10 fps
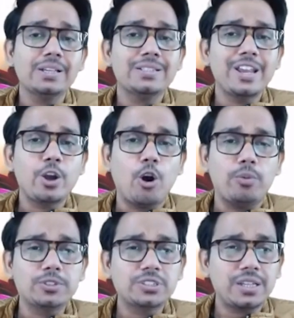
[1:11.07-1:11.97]
সেই
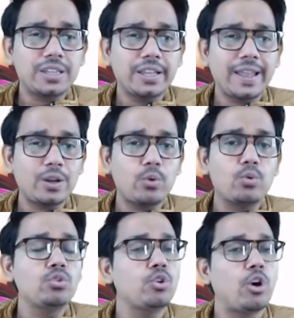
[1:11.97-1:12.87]
অবস্থা থেকে একটা
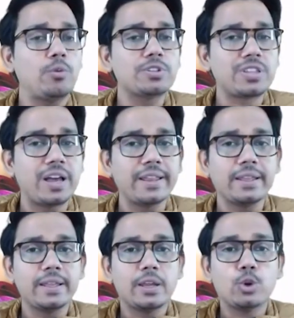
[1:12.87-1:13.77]
অন্য অবস্থায়
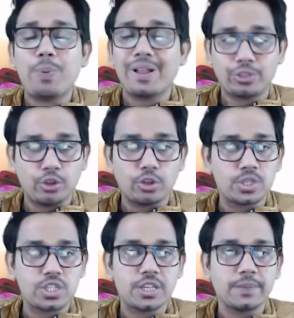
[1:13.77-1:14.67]
রূপান্তর
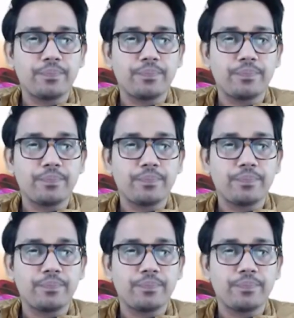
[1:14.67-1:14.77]
করছে